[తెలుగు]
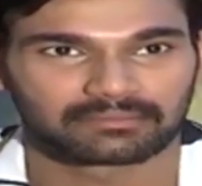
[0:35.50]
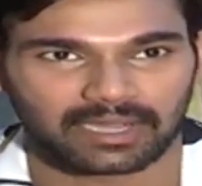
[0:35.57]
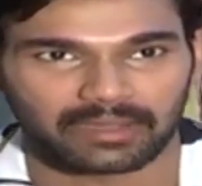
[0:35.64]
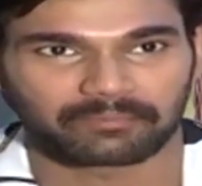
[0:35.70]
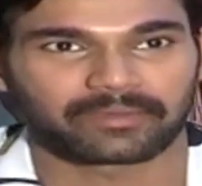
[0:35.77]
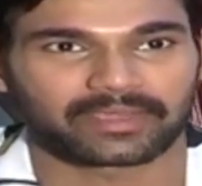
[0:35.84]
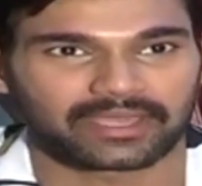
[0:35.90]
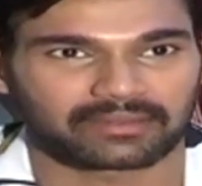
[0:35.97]
మా
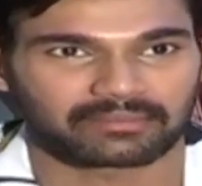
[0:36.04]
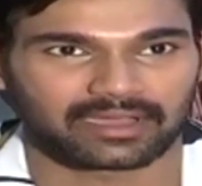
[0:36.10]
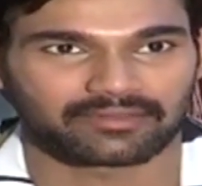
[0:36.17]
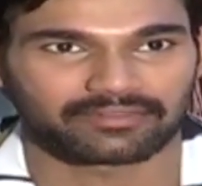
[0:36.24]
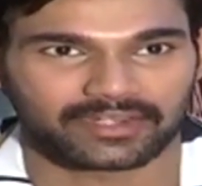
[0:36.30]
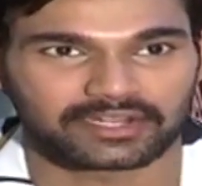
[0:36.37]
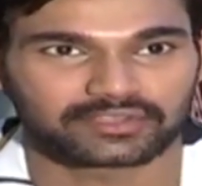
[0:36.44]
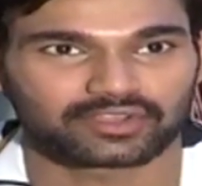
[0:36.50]
పేరు మా
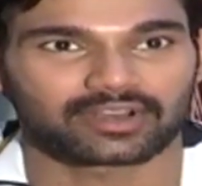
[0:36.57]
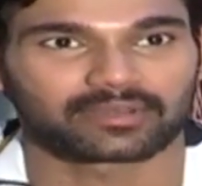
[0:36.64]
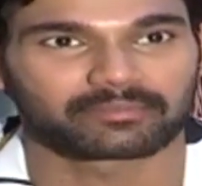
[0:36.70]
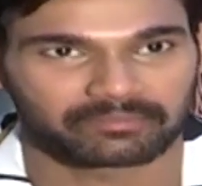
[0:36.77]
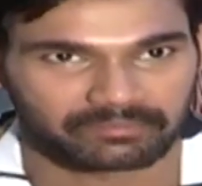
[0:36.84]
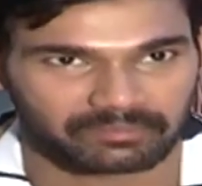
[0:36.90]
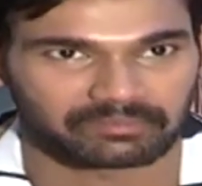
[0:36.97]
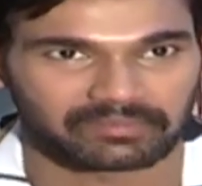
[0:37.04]
ఫ్రెండ్స్ వాళ్ళ
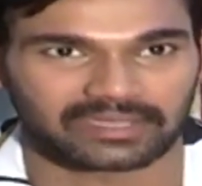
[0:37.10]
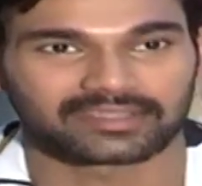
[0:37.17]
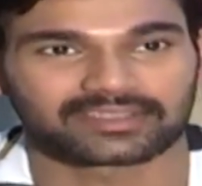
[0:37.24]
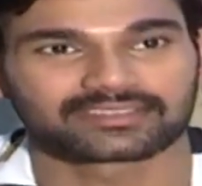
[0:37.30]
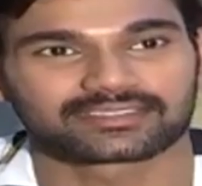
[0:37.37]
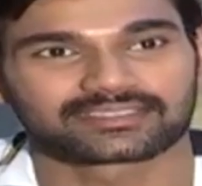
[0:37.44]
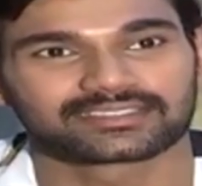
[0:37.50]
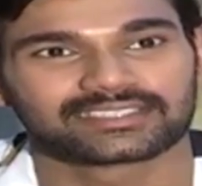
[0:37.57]

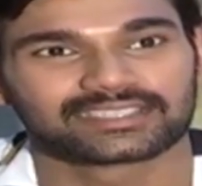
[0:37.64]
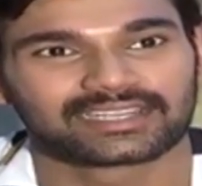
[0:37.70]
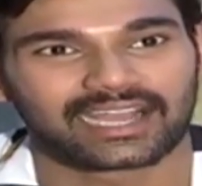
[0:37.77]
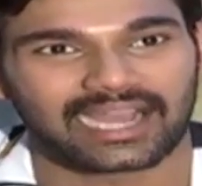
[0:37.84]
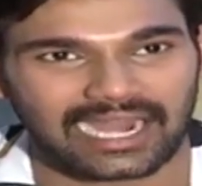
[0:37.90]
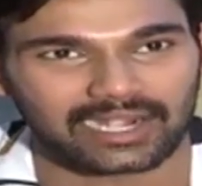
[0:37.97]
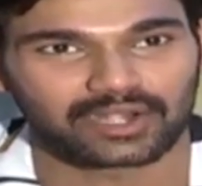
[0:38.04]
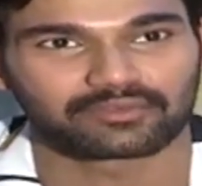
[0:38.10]
మదర్స్
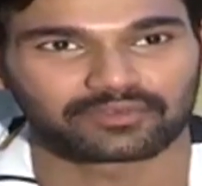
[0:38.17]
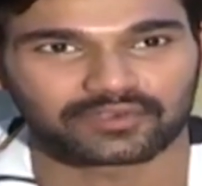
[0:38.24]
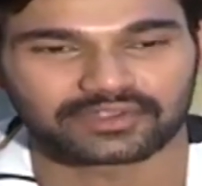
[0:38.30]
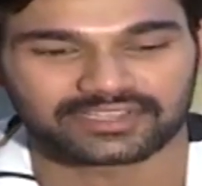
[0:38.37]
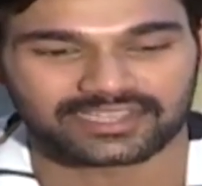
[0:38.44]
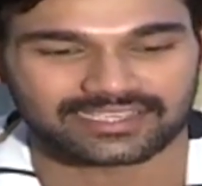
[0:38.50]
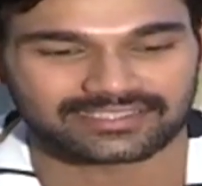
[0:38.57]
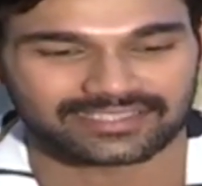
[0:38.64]
వాళ్ళు
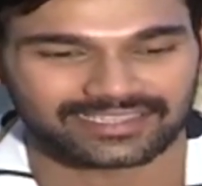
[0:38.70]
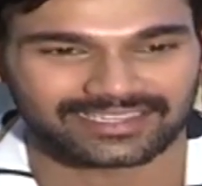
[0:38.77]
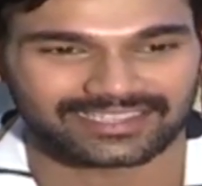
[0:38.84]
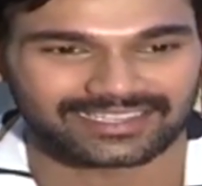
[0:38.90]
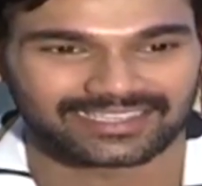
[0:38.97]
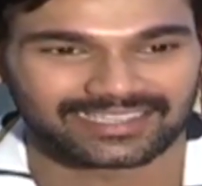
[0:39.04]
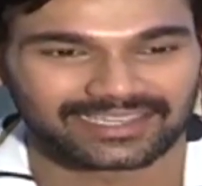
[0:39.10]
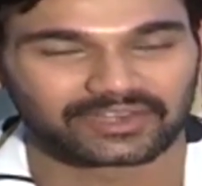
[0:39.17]
ఫోన్ చేసి
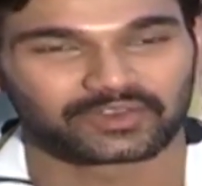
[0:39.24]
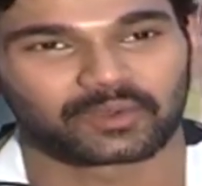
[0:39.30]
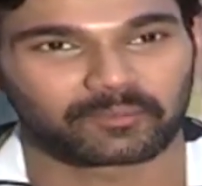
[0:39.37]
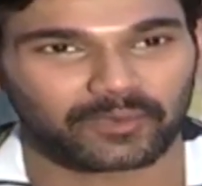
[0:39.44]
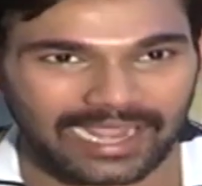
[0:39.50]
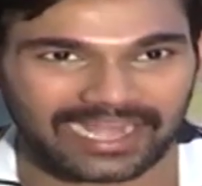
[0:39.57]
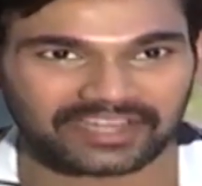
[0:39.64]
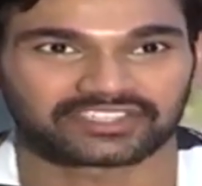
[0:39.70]
నువ్వు
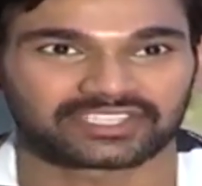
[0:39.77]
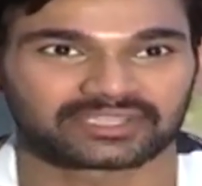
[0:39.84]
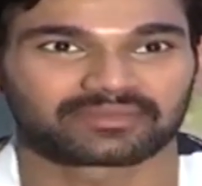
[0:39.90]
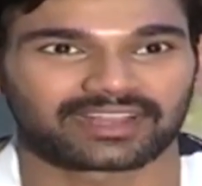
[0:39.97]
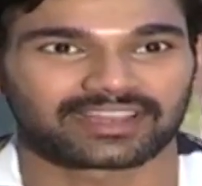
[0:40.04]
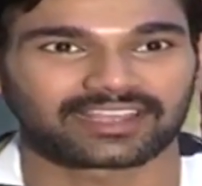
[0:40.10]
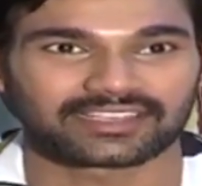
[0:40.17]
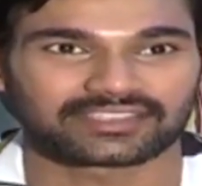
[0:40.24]
ఎప్పుడు యాక్షన్
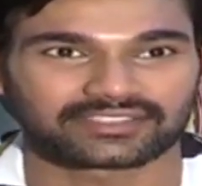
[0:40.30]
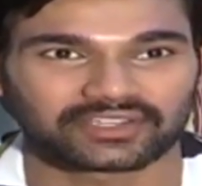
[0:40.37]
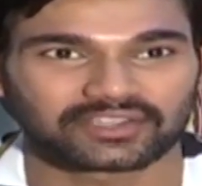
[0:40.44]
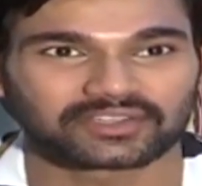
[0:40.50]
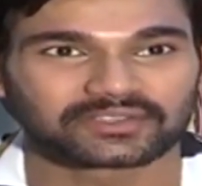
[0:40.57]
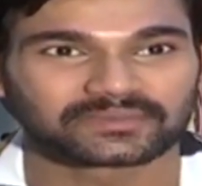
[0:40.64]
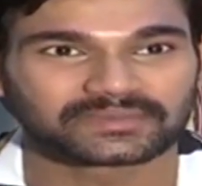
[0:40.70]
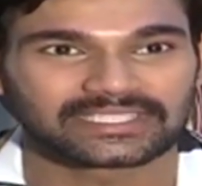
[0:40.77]
సినిమాలు
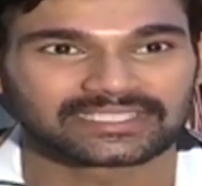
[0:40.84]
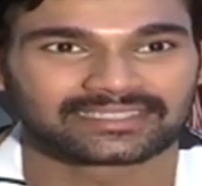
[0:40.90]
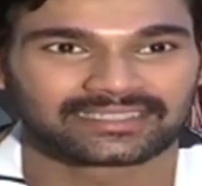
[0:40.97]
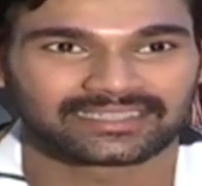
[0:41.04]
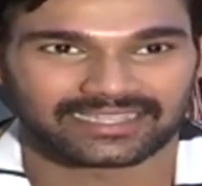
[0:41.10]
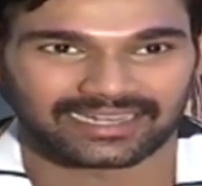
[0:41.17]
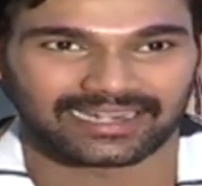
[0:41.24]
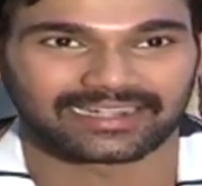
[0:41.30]
చేస్తావు
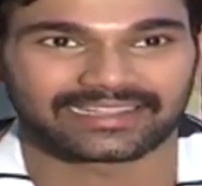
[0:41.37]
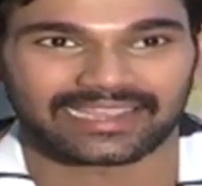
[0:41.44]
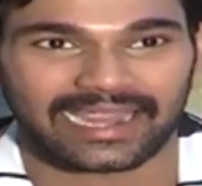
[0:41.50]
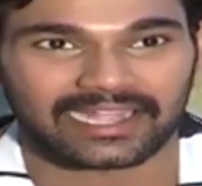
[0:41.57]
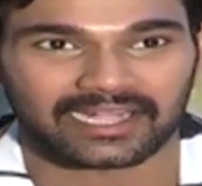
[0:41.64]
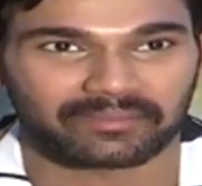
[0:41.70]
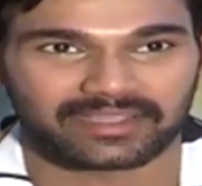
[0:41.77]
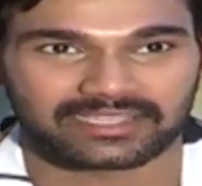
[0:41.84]
ఇలాంటి
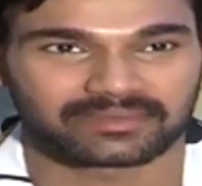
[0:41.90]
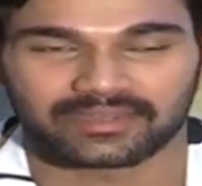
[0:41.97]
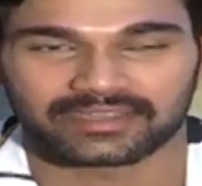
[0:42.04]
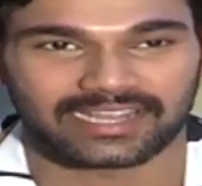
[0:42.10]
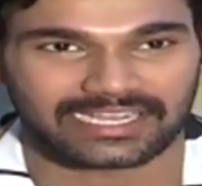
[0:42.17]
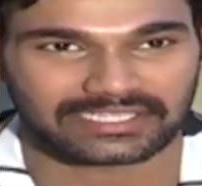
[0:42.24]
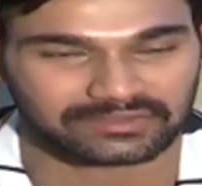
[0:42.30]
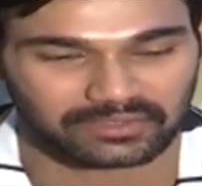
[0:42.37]
క్యారెక్టర్ బేస్ సినిమా
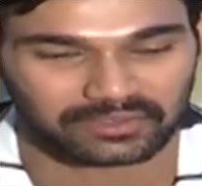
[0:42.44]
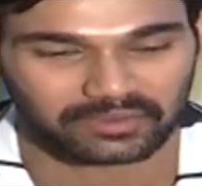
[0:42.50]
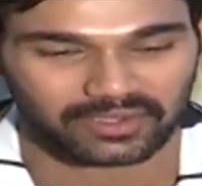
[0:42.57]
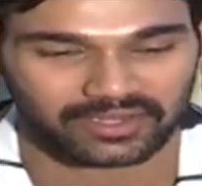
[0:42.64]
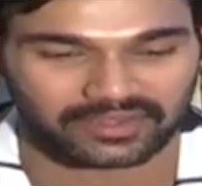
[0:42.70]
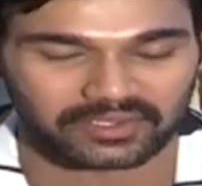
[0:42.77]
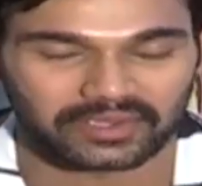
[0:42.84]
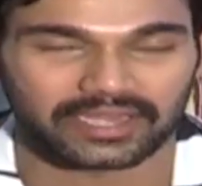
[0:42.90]
చేస్తావు
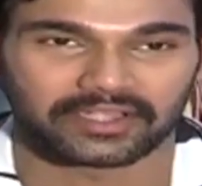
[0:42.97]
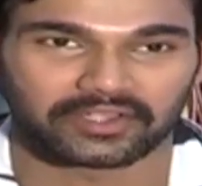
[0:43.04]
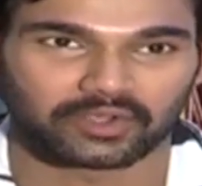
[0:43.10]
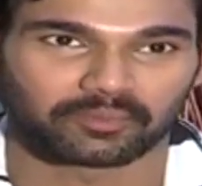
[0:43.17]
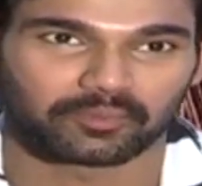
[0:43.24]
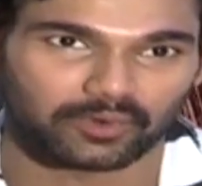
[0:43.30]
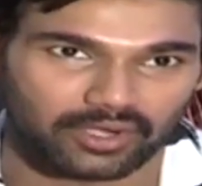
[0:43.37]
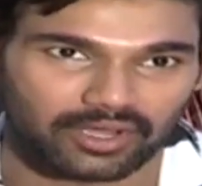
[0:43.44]
అనుకోలేదు అండ్ యూ
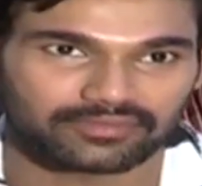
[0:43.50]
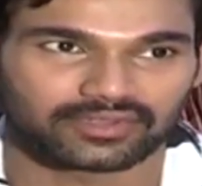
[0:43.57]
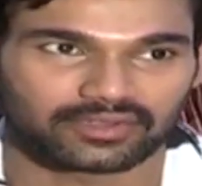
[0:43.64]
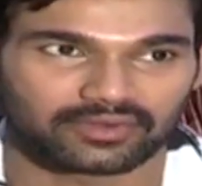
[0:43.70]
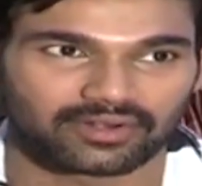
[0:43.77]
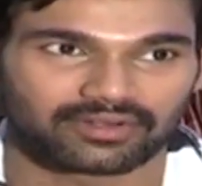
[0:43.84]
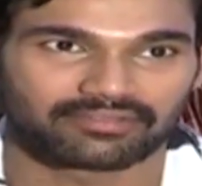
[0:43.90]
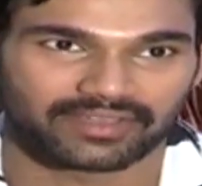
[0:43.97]
పుల్ ఆఫ్ ద
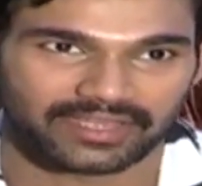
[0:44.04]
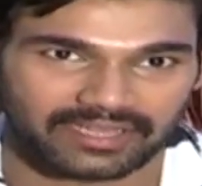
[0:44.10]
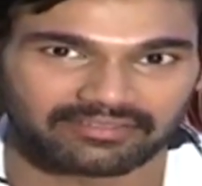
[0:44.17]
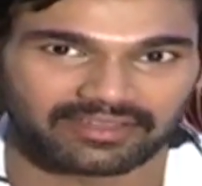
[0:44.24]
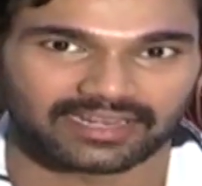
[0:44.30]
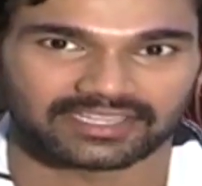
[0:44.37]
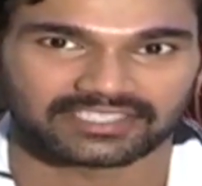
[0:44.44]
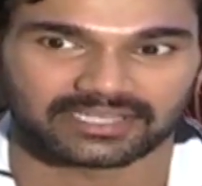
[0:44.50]
రోల్ వెరీ
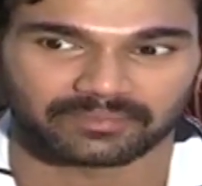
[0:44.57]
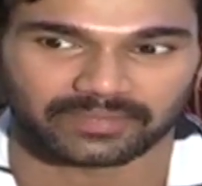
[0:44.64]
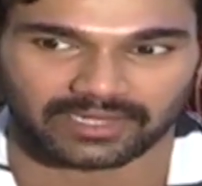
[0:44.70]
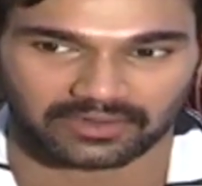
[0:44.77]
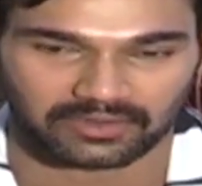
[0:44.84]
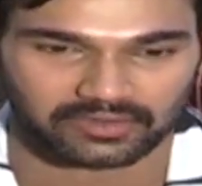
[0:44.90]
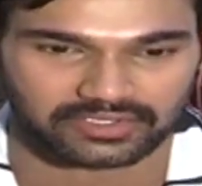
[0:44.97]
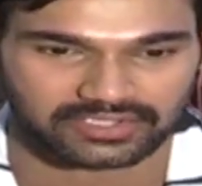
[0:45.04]
వెల్ అని చెప్పి
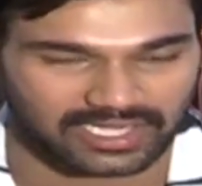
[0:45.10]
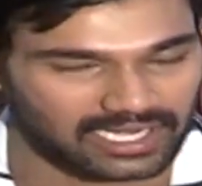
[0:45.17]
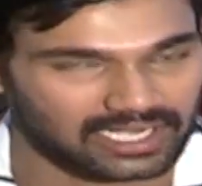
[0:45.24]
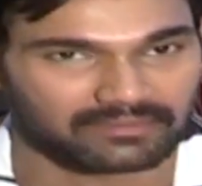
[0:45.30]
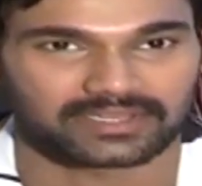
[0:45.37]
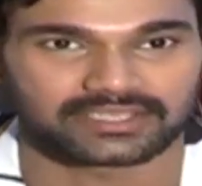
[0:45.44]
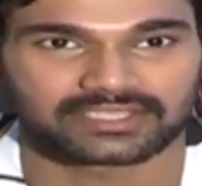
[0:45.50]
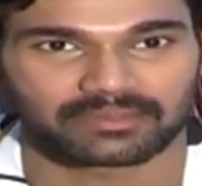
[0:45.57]
నాకు చాలా
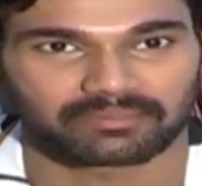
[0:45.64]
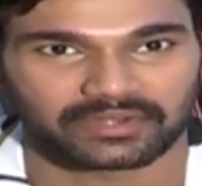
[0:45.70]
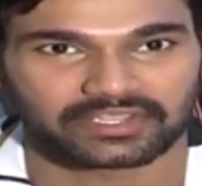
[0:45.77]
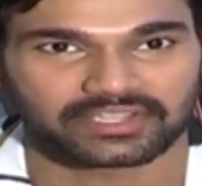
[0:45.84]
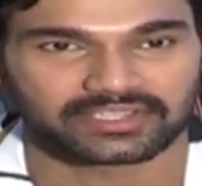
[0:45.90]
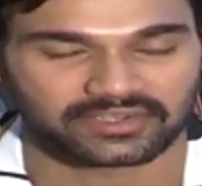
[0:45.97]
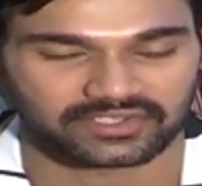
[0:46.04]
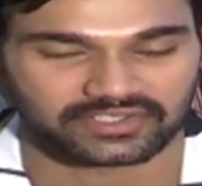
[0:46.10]
మంచి
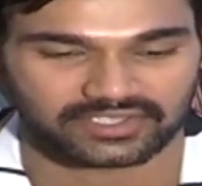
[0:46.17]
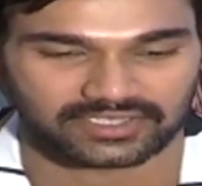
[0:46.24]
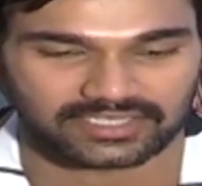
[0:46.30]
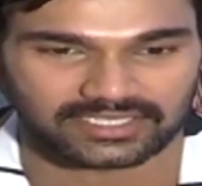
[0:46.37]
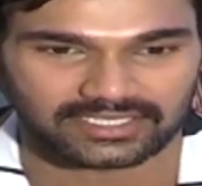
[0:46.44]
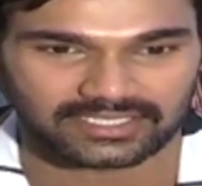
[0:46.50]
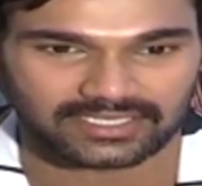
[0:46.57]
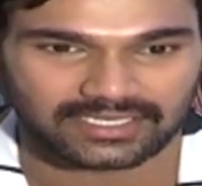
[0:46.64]
అప్రిషియేషన్
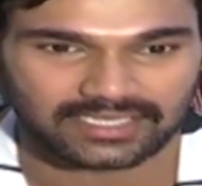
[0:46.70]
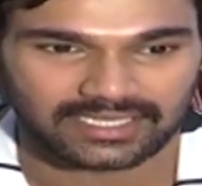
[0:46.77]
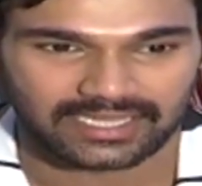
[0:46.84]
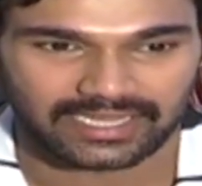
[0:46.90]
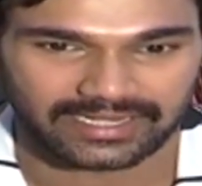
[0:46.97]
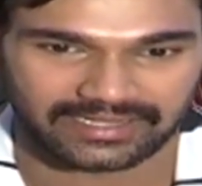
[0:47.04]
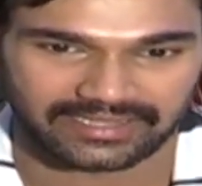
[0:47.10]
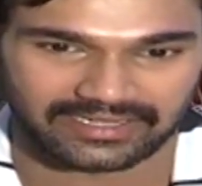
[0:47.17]
వచ్చింది
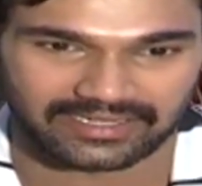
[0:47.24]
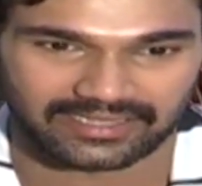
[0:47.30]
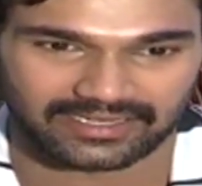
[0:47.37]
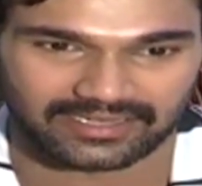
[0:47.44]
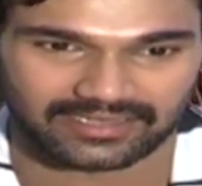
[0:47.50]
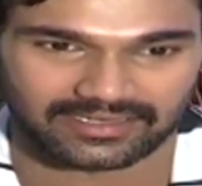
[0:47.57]
అండ్